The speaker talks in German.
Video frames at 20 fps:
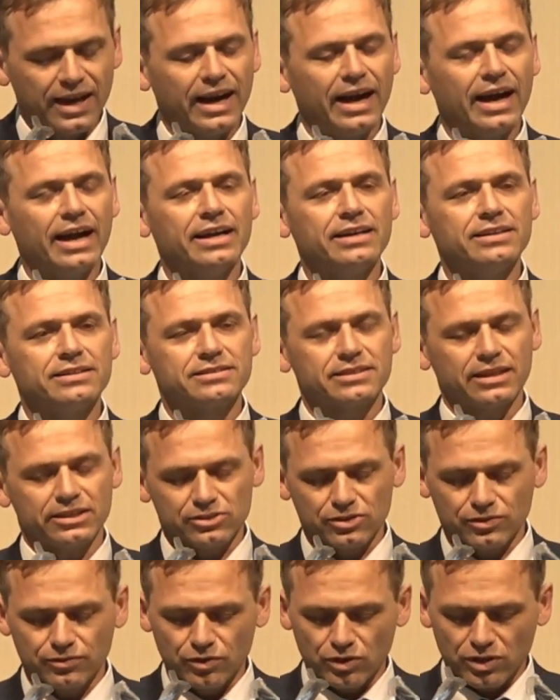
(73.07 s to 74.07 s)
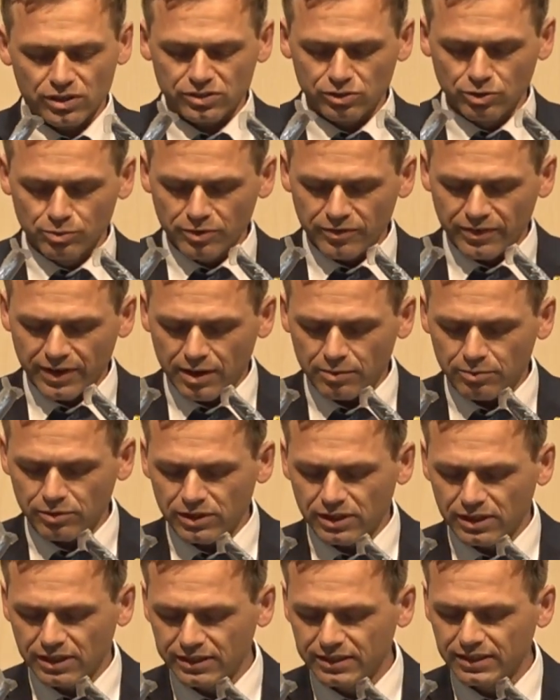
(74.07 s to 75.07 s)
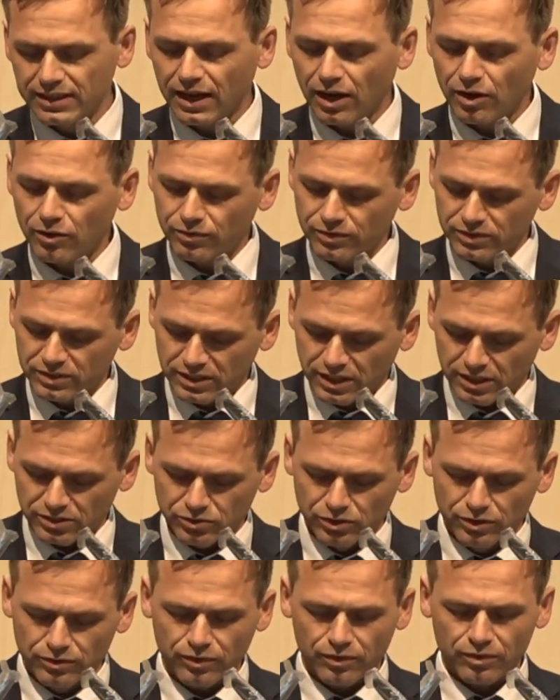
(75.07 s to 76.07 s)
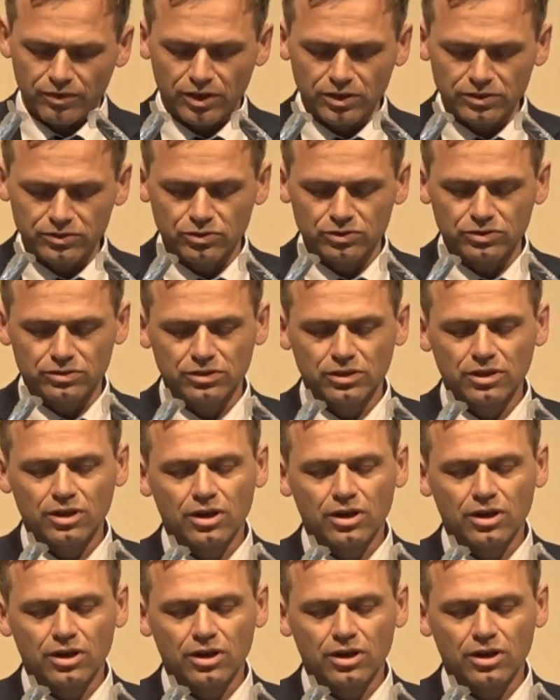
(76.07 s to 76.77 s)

eine Satzung für Asylbewerber in laufenden Asylverfahren